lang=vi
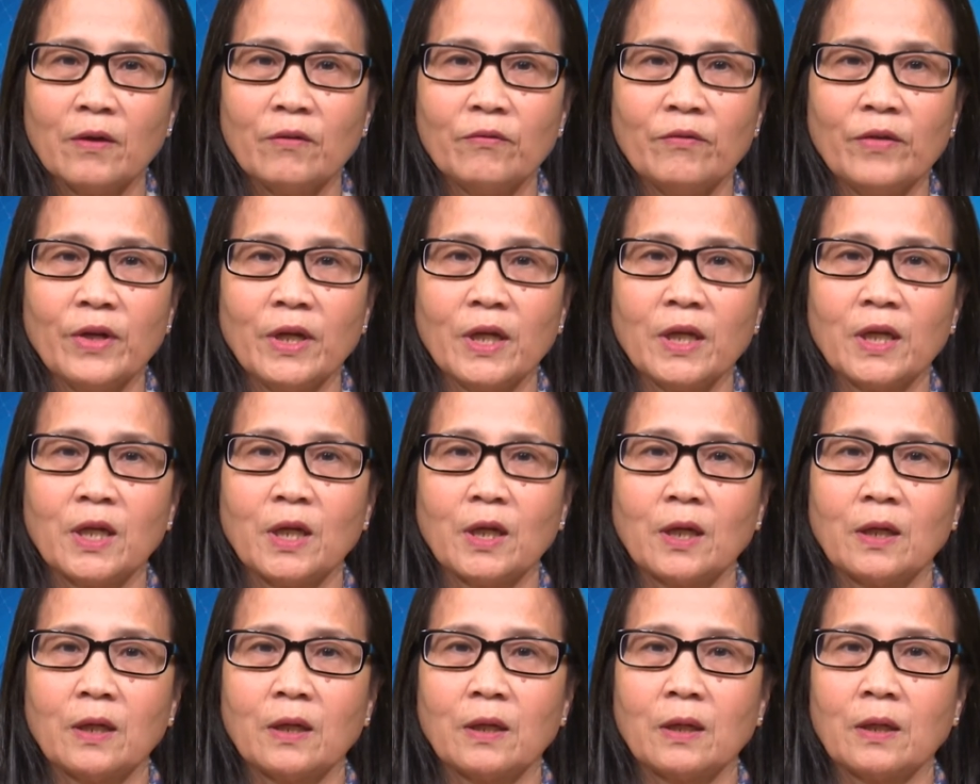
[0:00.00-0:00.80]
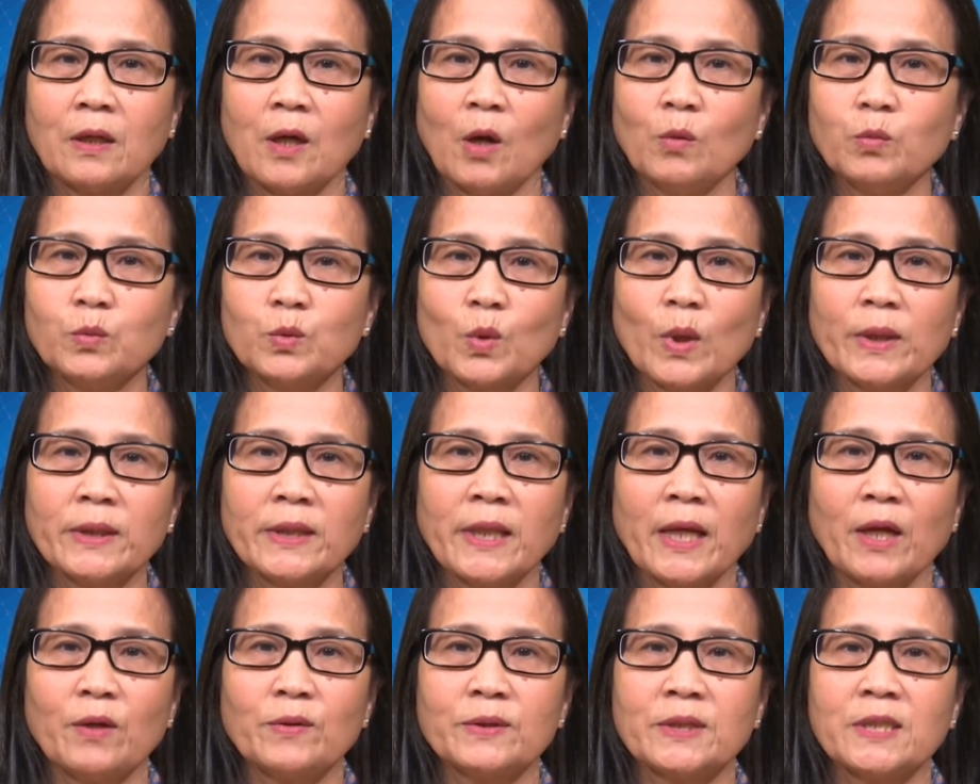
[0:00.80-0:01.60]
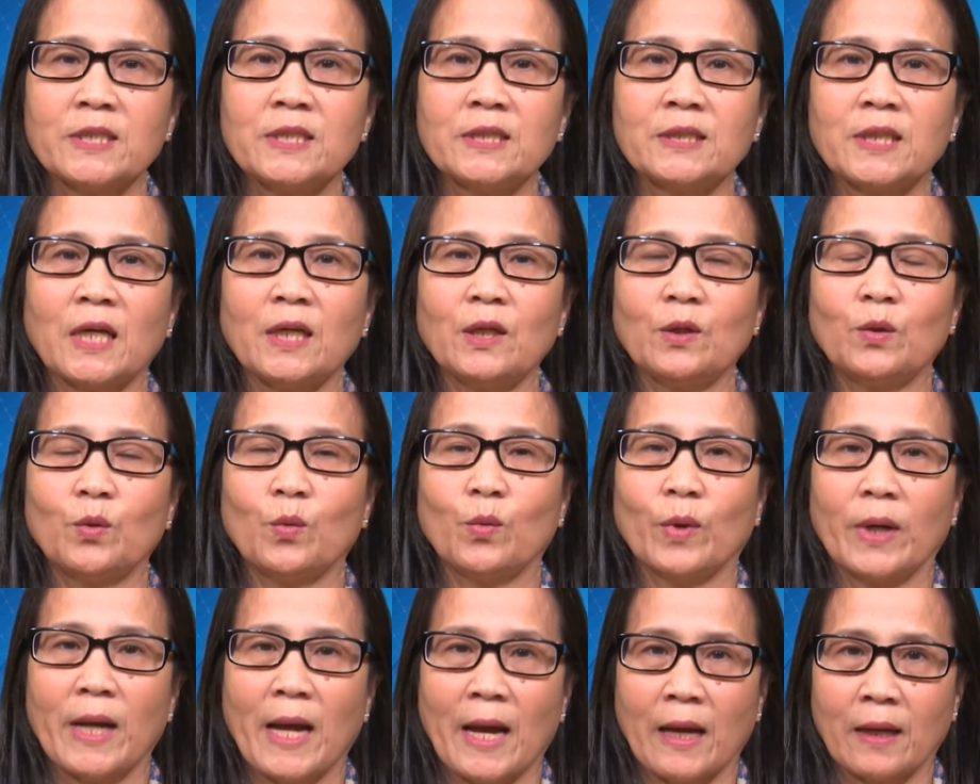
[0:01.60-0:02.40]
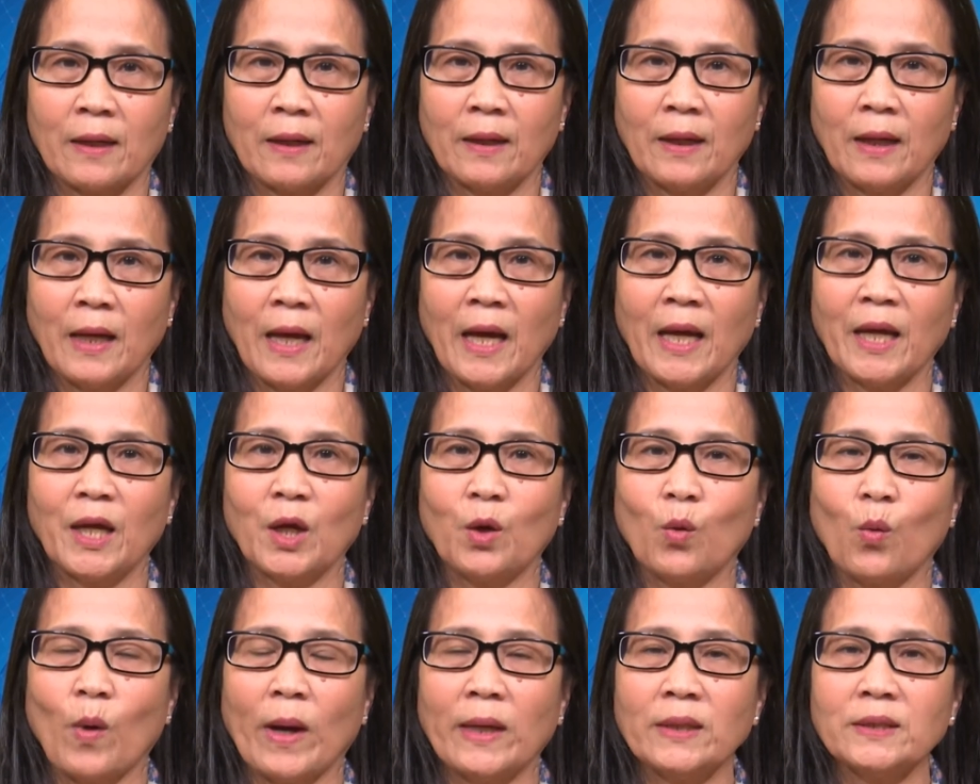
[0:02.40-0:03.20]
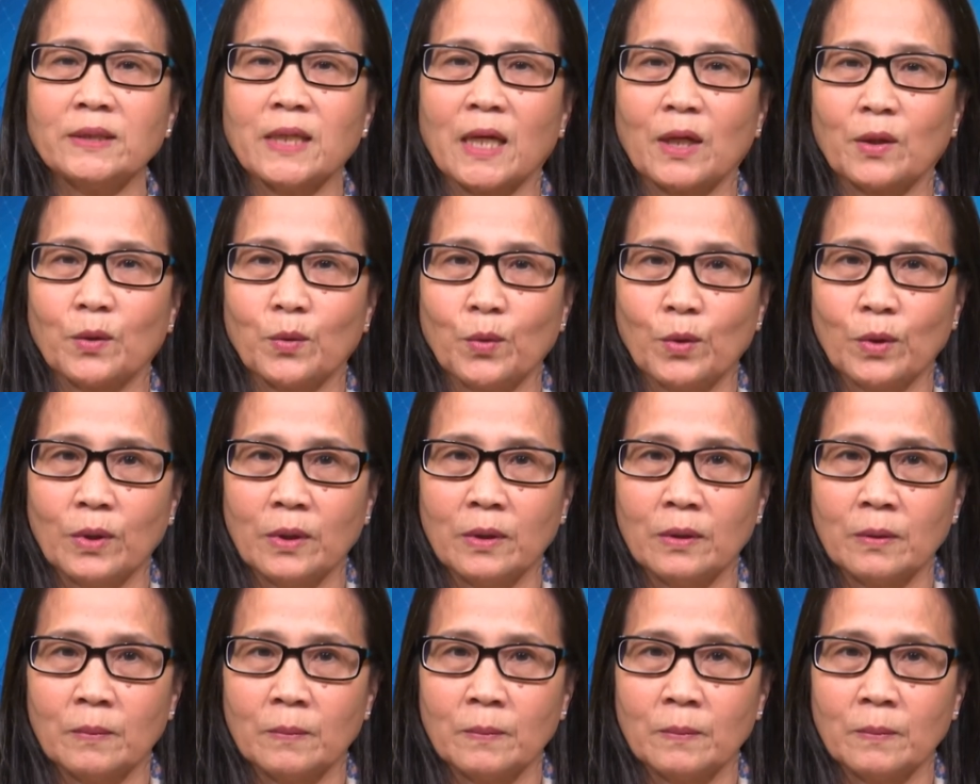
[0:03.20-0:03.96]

vì không tuân theo chính sách của đảng hay quá già nua.